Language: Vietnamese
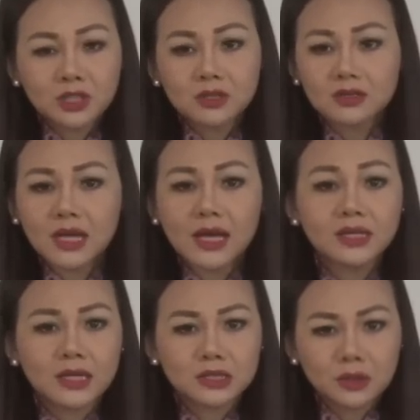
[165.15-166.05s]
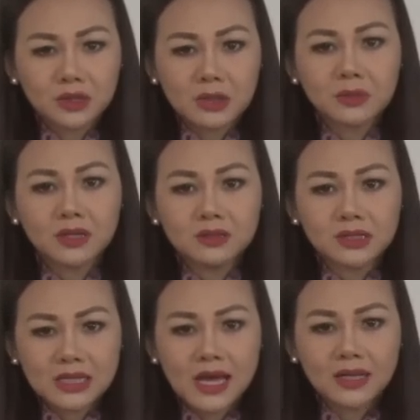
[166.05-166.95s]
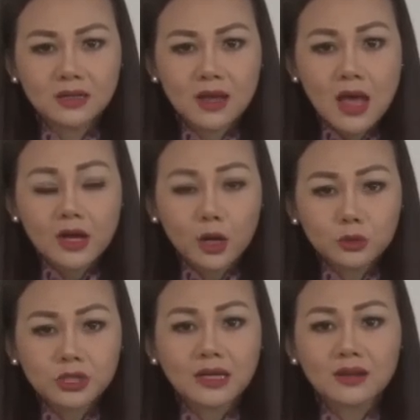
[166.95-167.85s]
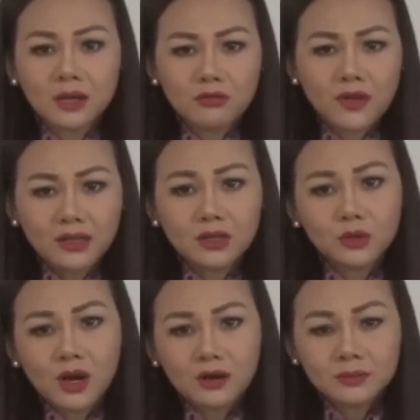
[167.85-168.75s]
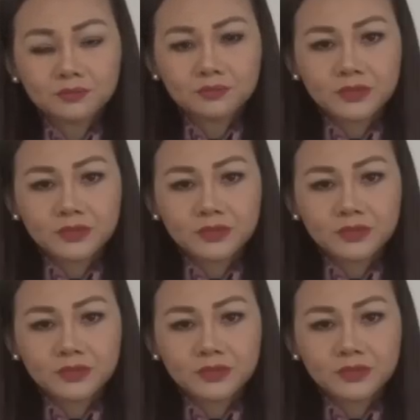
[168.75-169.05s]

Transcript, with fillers: Trên thực tế, ngay sau khi hiệp định được ký kết, Cộng sản đã đánh phá nhiều nơi,